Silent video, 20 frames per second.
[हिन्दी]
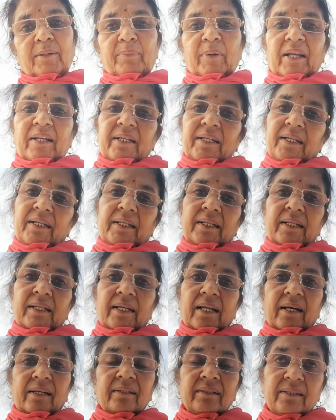के पहले
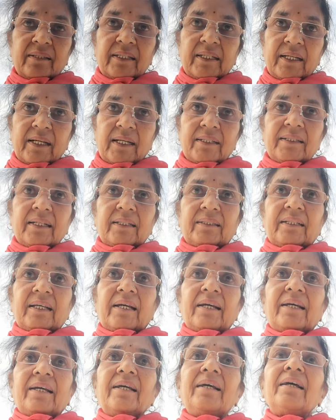लग्न लिखा जाता
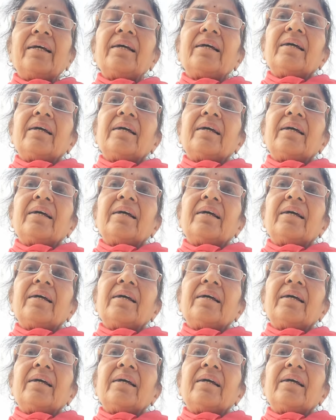है